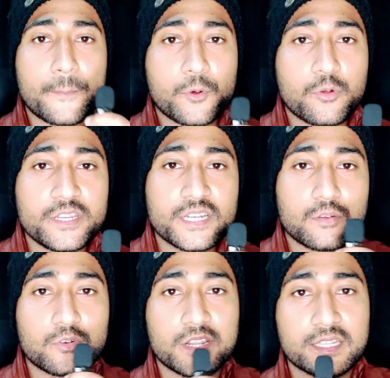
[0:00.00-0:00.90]
ऐप को ही
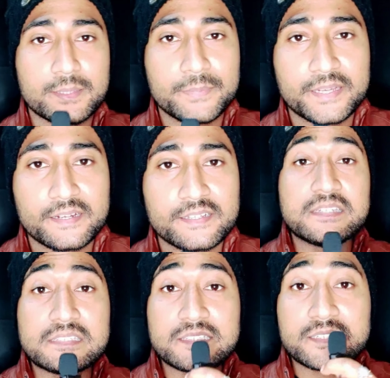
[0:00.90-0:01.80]
डाउनलोड करके पे करें
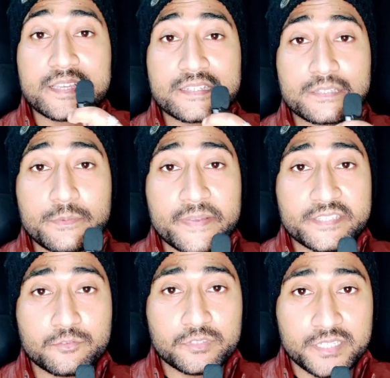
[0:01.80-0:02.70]
इस तरीके किसी भी
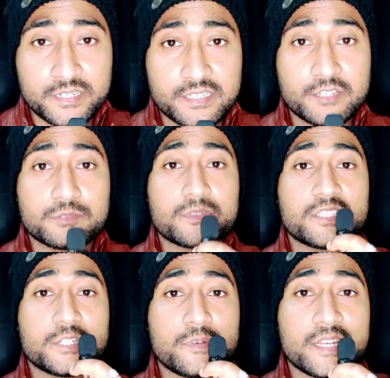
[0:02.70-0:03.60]
मैसेज को देख करके करके
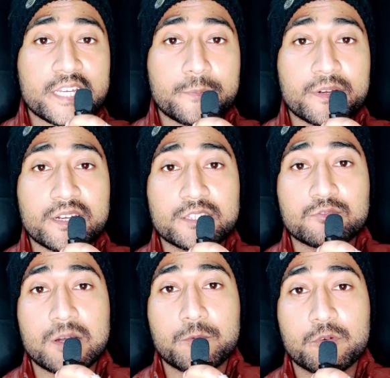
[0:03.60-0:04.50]
उसमें दिए हुए लिंक पर ना
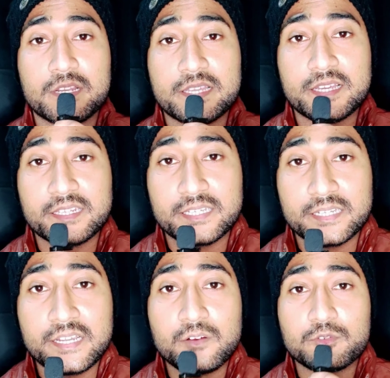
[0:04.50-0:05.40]
तो आपको क्लिक
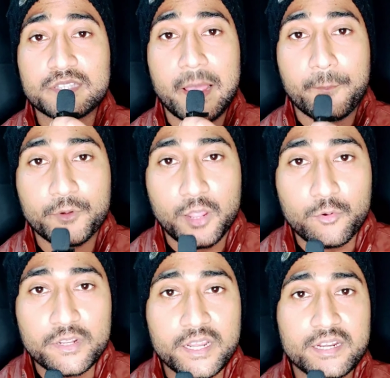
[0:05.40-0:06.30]
करके उस ऐप को
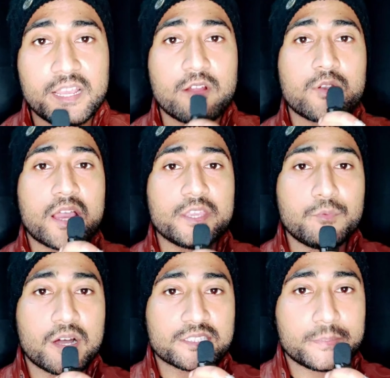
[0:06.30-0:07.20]
डाउनलोड करना है और ना ही
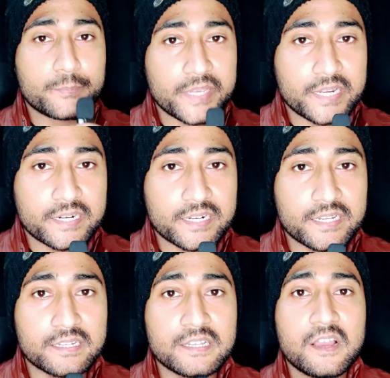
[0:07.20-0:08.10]
वहाँ से पे
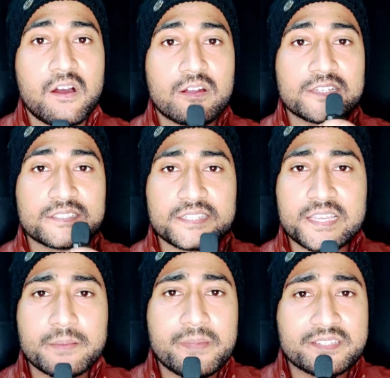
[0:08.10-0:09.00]
करना है और इस
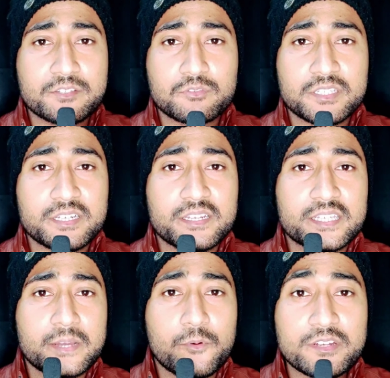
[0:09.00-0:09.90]
तरीके के मैसेज को देख
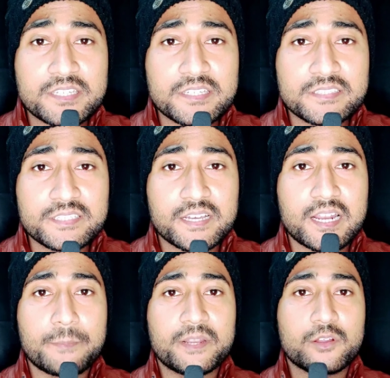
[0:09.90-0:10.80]
करके अवॉइड कीजिए
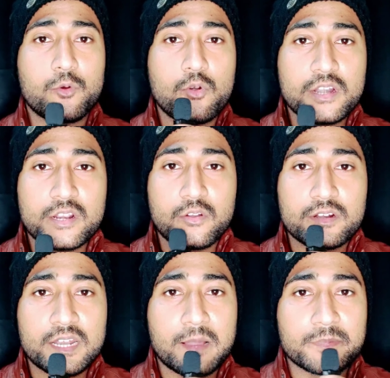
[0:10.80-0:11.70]
अगर आपने गोल्ड
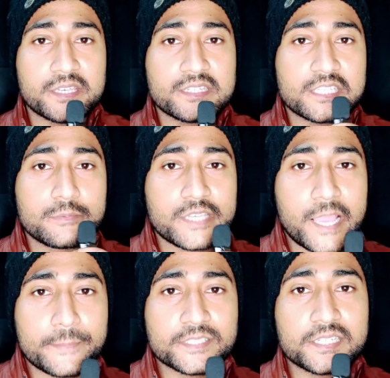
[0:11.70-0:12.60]
लोन नाम की किसी भी
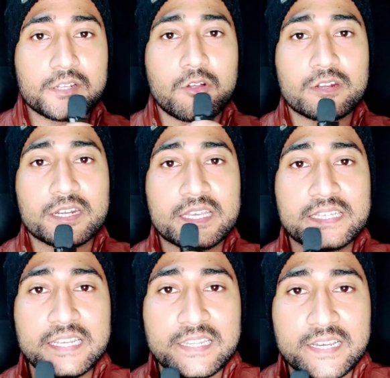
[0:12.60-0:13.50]
ऐप से लोन
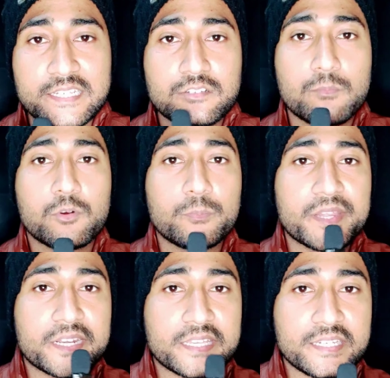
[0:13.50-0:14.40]
नहीं लिया है तो आपको
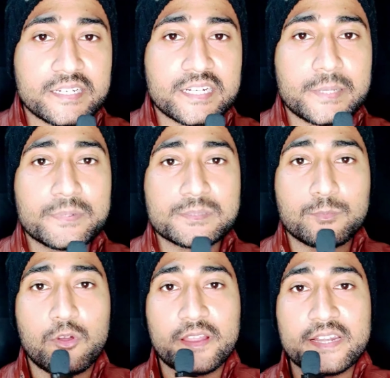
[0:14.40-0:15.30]
पे नहीं करना है बस
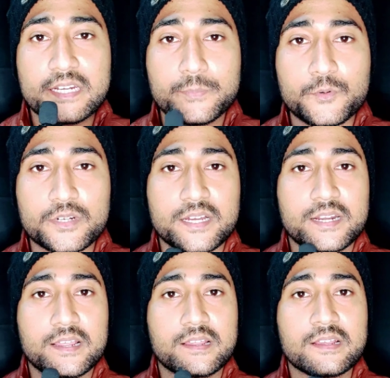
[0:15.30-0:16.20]
ब्लॉक एंड रिपोर्ट
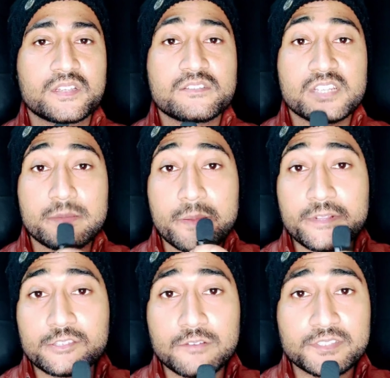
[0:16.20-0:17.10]
करना है चलिए मैं
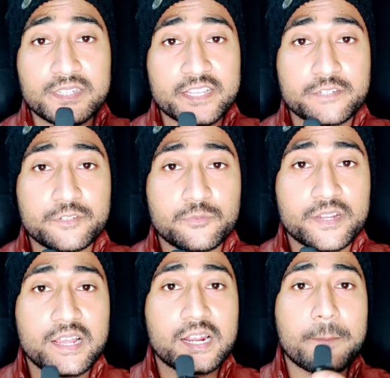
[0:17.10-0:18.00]
मिलता हूँ आपसे नेक्स्ट वीडियो
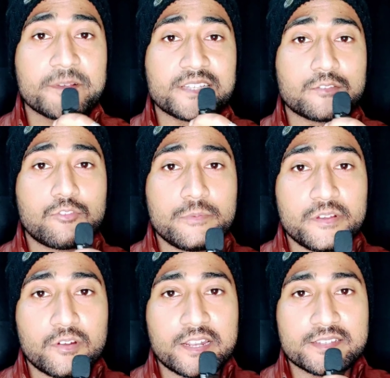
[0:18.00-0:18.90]
में अगर आपके साथ कोई भी
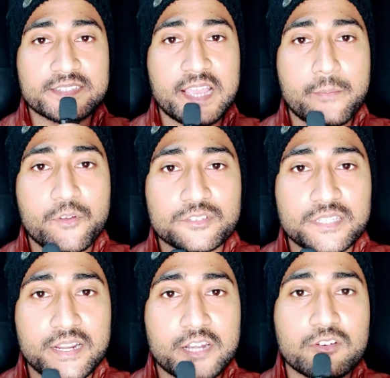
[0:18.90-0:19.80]
ऑनलाइन स्कैम हो उसकी
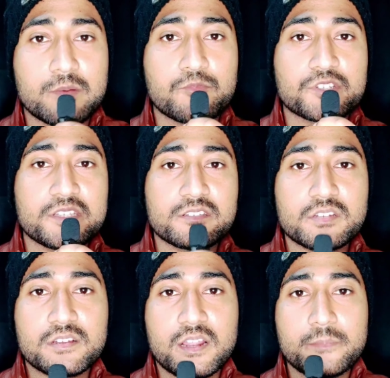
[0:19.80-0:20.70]
जानकारी को आप मुझे
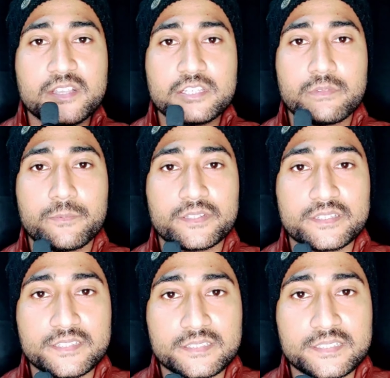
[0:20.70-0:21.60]
इंस्टाग्राम या जी पर
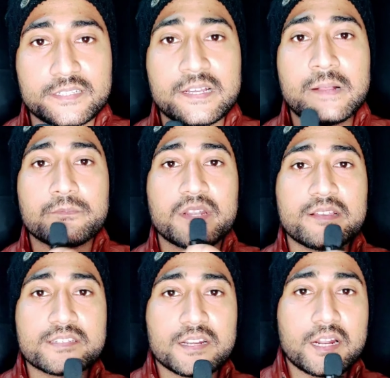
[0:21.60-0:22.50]
दे सकते हैं मेरा
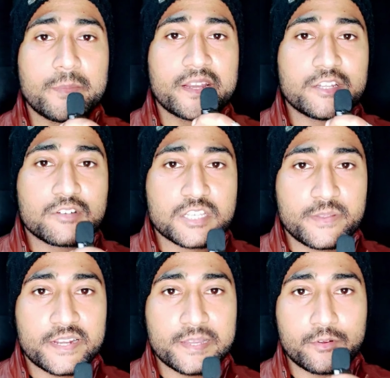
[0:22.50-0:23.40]
इंस्टाग्राम आई और जी
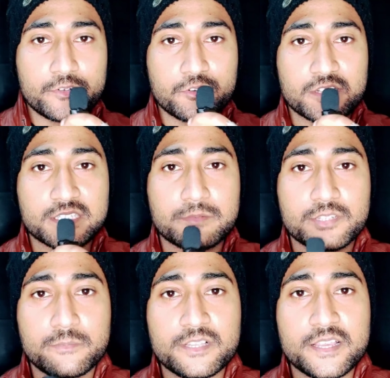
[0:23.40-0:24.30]
मेल आपको वीडियो को
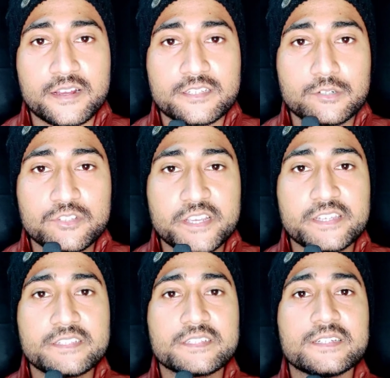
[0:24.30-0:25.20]
डिस्क्रिप्शन में मिल जाएगा ज़रूर
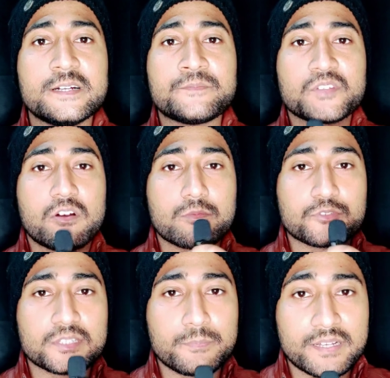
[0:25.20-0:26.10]
चेक कीजिए और
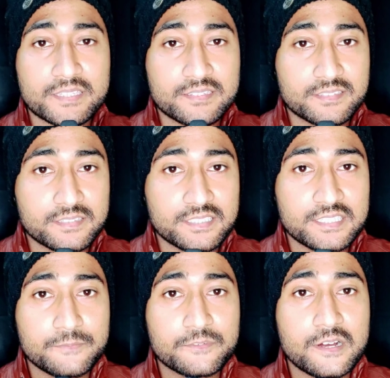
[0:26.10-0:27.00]
मुझसे बात कर सकते
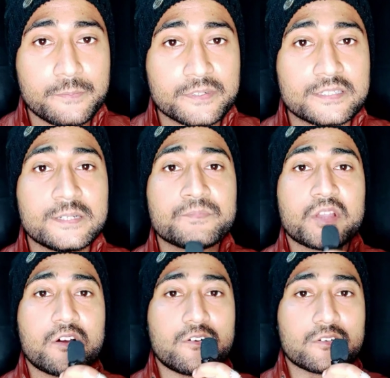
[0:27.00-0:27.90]
हैं आप वहाँ पर
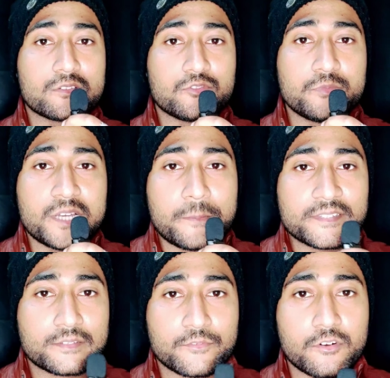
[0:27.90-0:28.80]
और जो भी
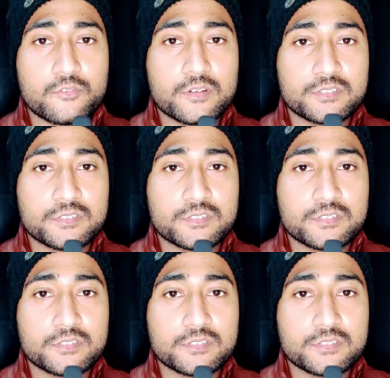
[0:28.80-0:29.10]
आपके साथ फ्रॉड